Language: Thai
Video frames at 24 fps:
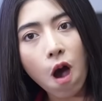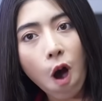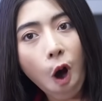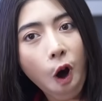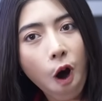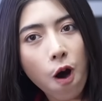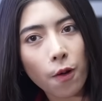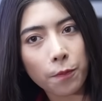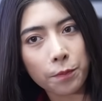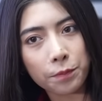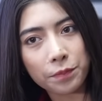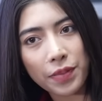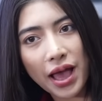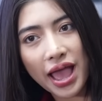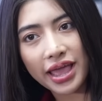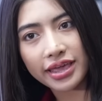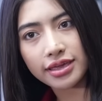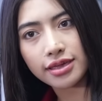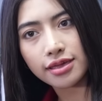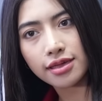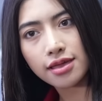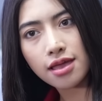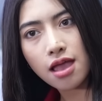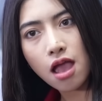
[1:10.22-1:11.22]
ออกไป
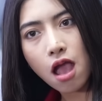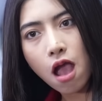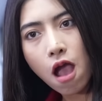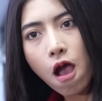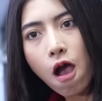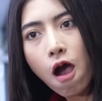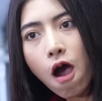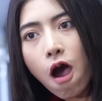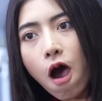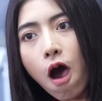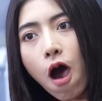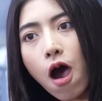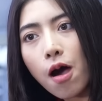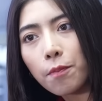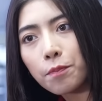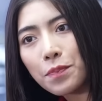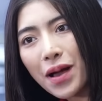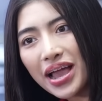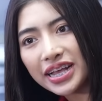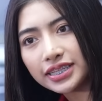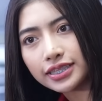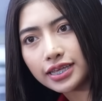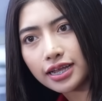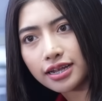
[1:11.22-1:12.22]
ออก
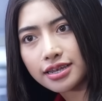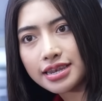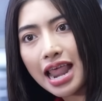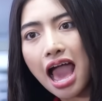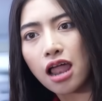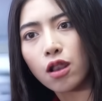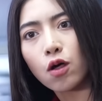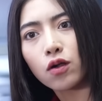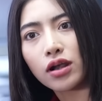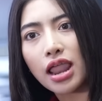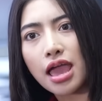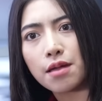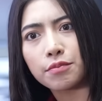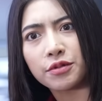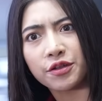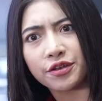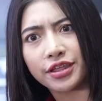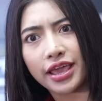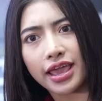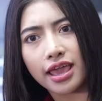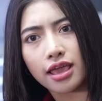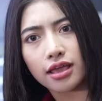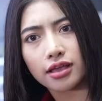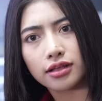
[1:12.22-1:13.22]
ไปจากหน้าโรงแรมเดี๋ย
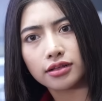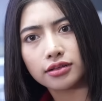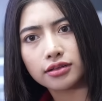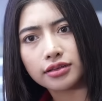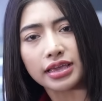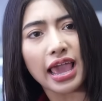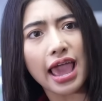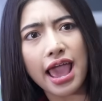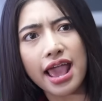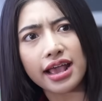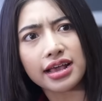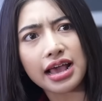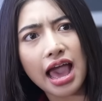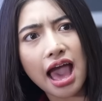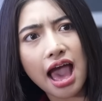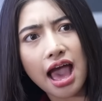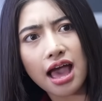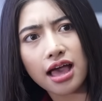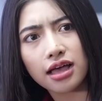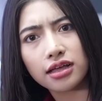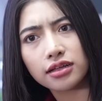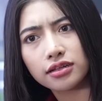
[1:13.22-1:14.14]
วนี้เกะกะ